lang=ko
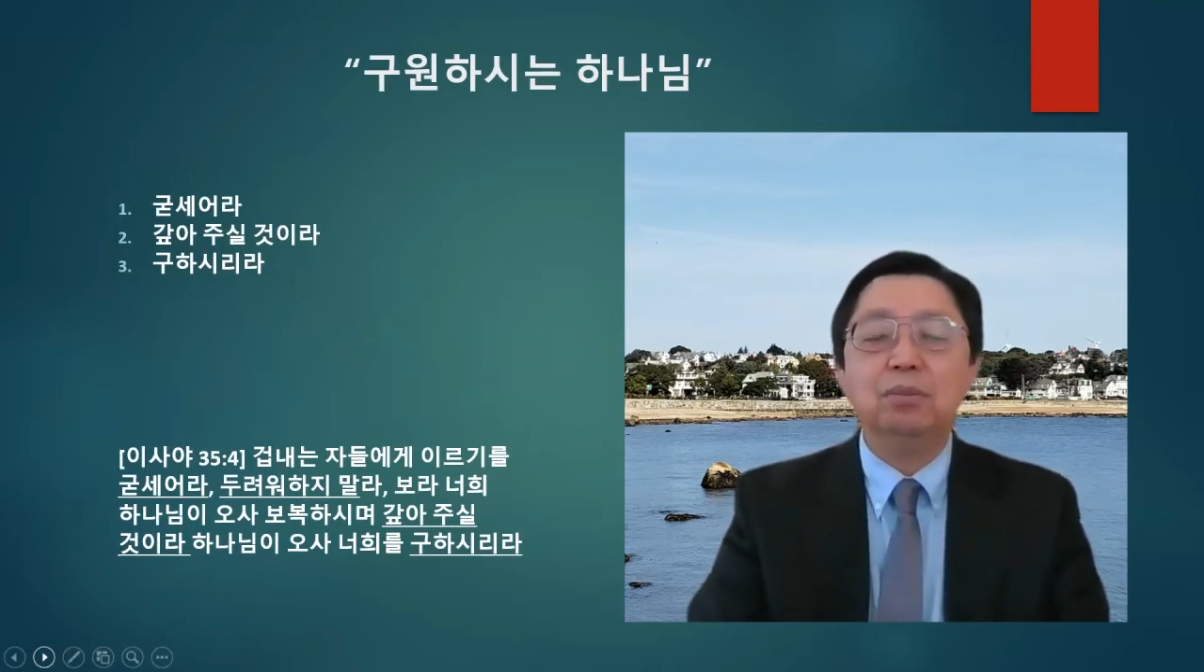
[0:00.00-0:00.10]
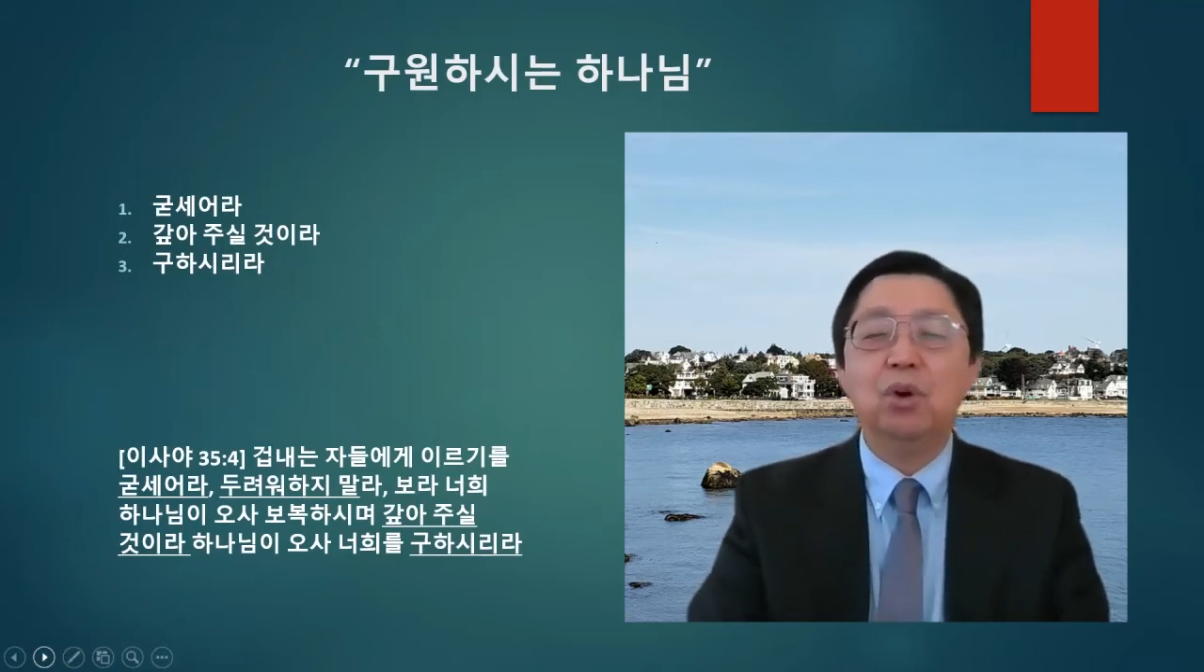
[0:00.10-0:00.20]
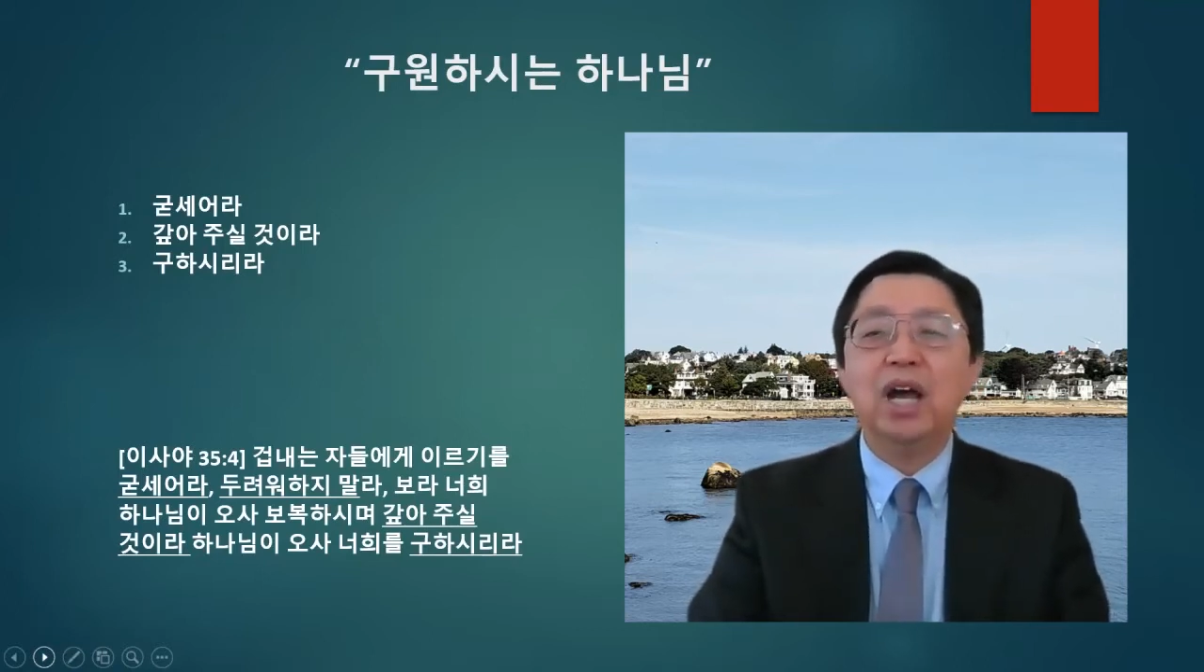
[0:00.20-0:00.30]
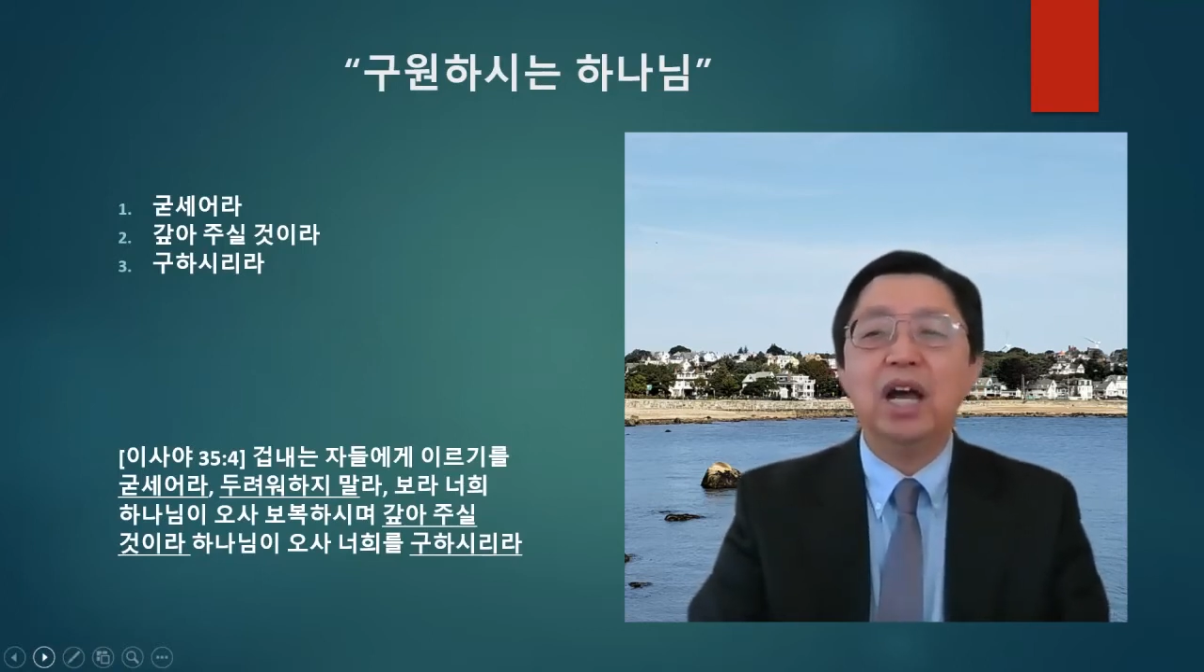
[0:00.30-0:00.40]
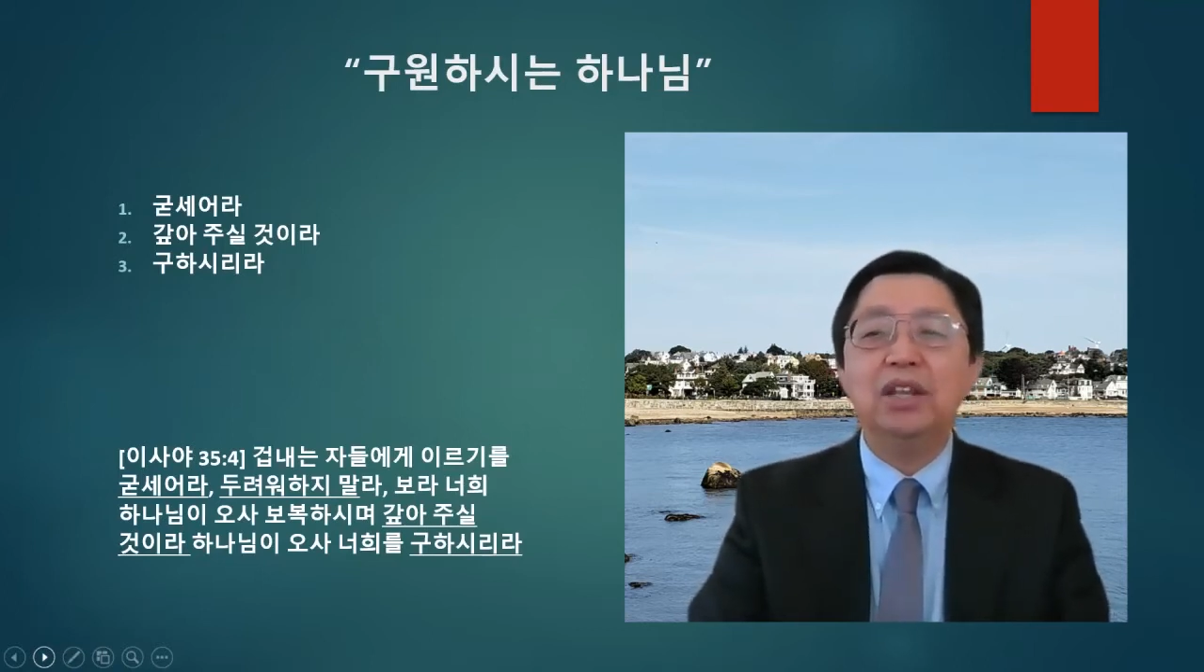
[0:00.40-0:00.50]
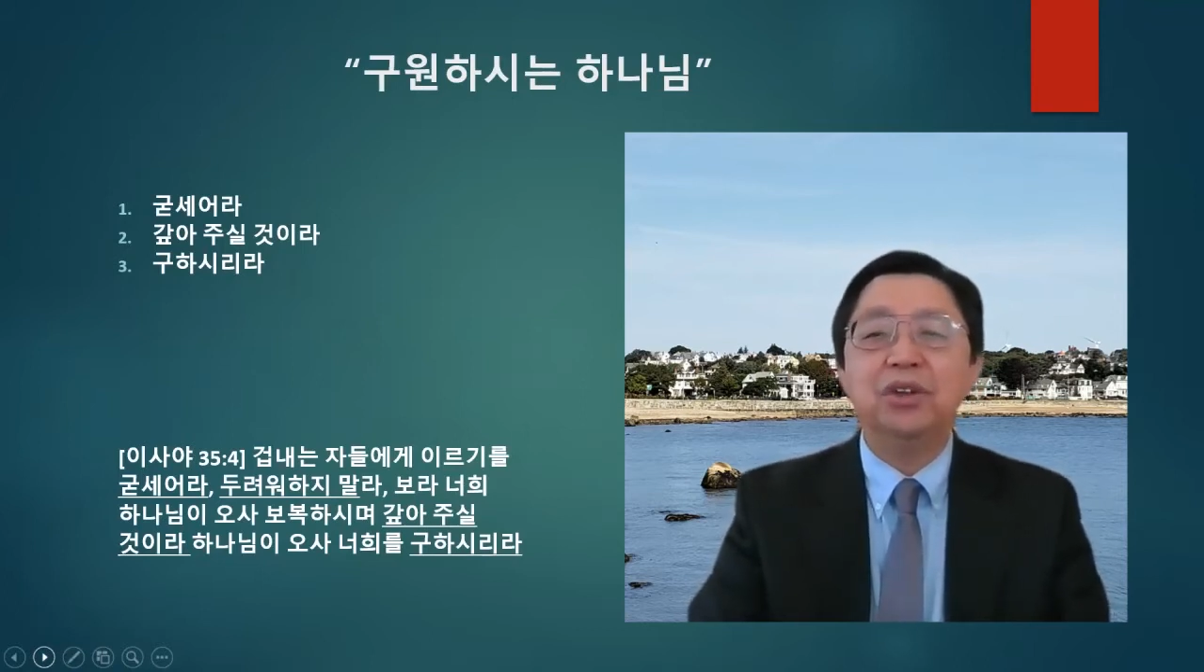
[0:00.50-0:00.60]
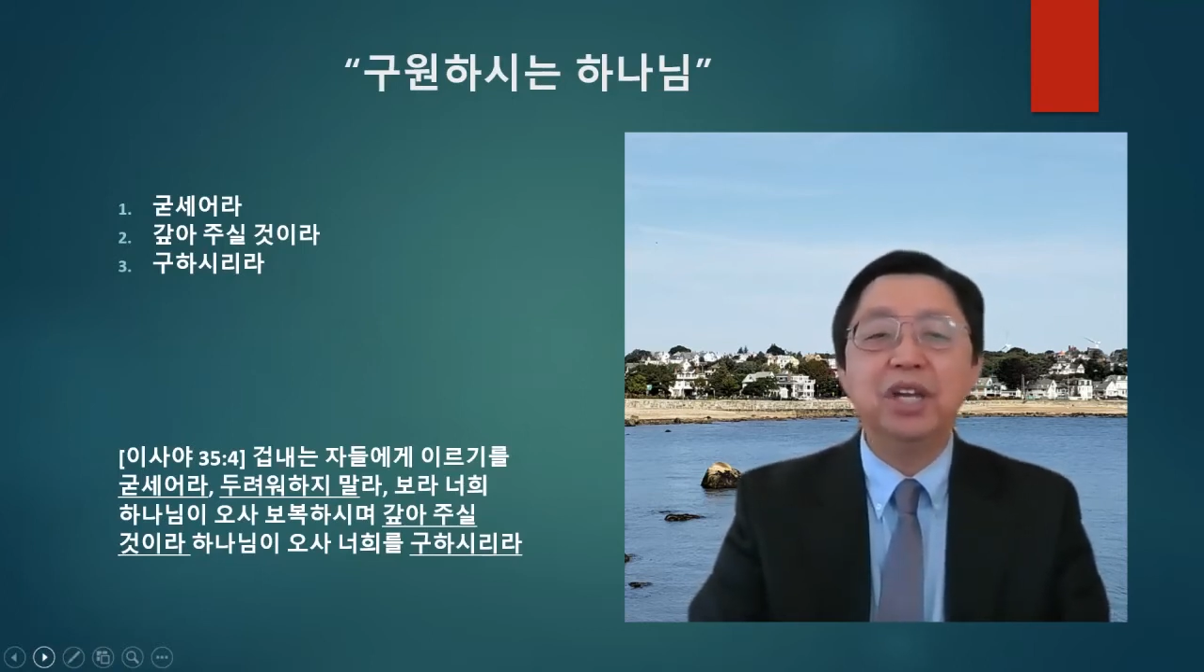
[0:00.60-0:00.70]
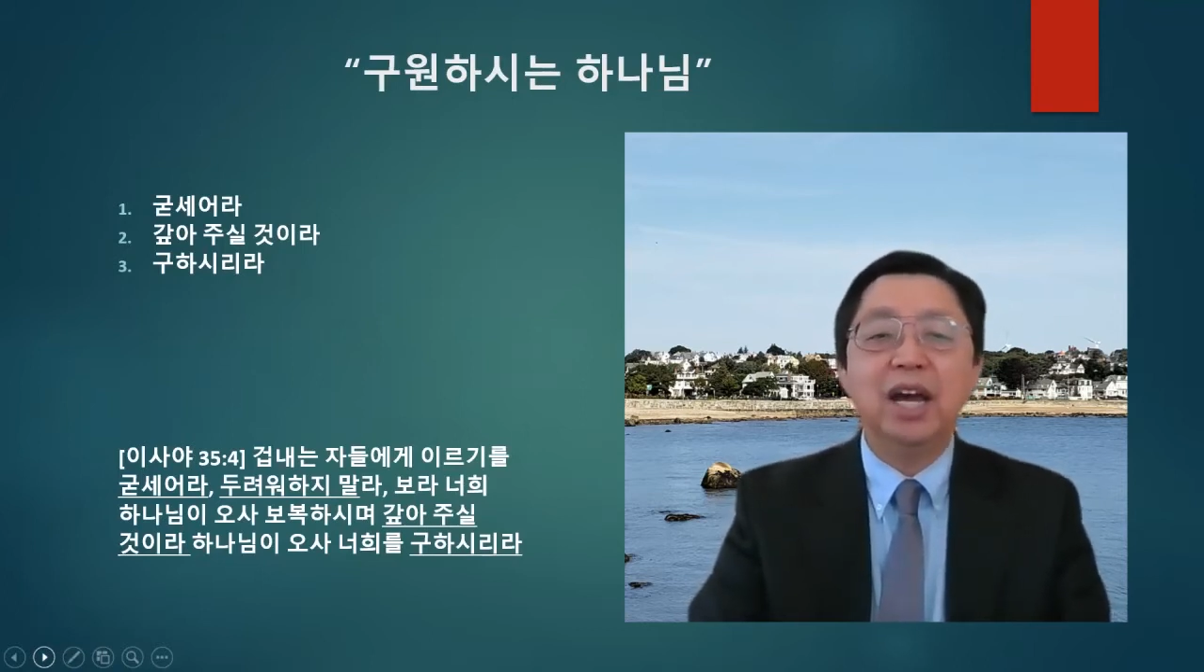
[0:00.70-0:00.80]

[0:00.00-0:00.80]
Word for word: 보라 너희